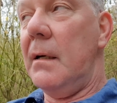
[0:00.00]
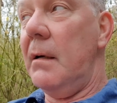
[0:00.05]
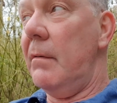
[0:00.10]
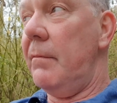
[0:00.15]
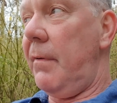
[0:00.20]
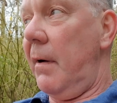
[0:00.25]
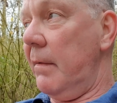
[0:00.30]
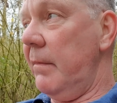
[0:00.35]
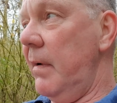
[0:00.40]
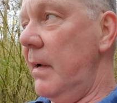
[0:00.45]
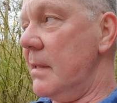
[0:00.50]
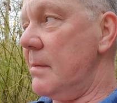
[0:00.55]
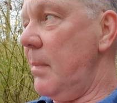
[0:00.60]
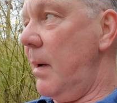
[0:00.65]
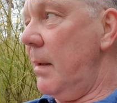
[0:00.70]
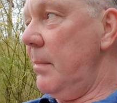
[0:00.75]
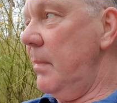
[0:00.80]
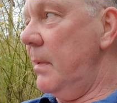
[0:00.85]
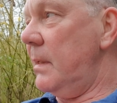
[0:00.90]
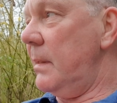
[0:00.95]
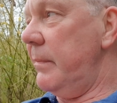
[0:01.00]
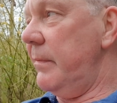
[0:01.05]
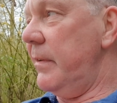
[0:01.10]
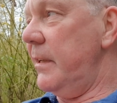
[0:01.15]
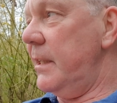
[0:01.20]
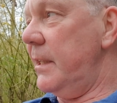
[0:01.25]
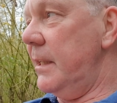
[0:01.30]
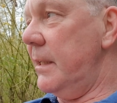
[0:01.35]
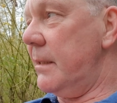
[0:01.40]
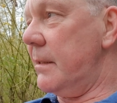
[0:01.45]
Fangen wir erstmal an mit dem
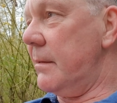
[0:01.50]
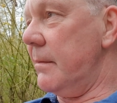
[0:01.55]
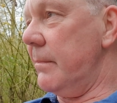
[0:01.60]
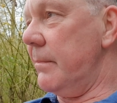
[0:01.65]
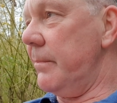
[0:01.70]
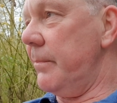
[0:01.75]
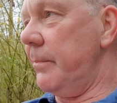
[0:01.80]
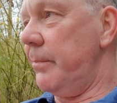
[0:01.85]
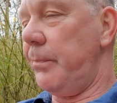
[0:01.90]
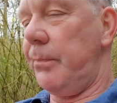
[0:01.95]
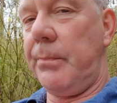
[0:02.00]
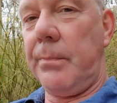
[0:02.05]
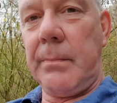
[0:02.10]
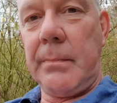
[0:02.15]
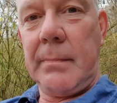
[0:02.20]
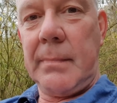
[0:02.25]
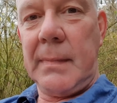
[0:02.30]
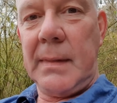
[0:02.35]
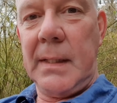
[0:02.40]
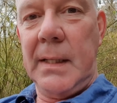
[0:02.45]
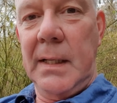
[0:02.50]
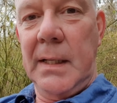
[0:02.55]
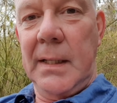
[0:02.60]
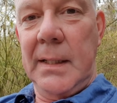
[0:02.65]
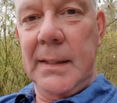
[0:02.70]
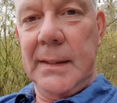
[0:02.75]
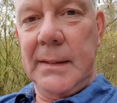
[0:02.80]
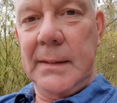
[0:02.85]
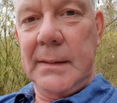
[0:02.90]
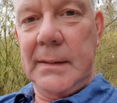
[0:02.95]
Wichtigsten.
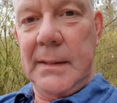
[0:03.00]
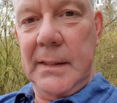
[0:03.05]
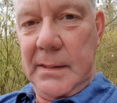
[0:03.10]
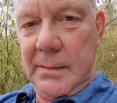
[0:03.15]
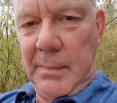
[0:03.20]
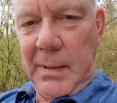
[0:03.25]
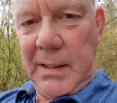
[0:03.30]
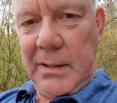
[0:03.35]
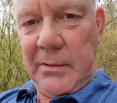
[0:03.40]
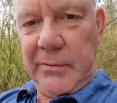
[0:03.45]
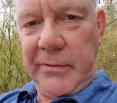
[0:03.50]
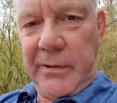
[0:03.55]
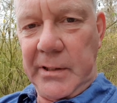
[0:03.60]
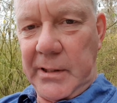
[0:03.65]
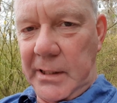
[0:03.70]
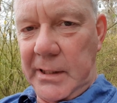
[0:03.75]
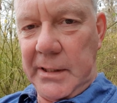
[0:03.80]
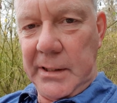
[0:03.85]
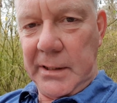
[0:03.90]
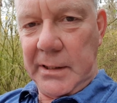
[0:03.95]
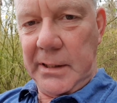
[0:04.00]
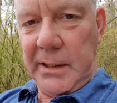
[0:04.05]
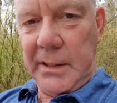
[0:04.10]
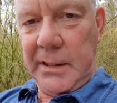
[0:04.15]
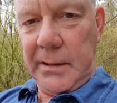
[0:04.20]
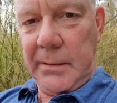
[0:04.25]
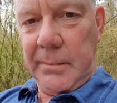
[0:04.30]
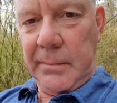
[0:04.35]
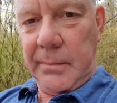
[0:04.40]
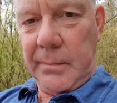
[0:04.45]
Diese Meinung vertrete ich nicht.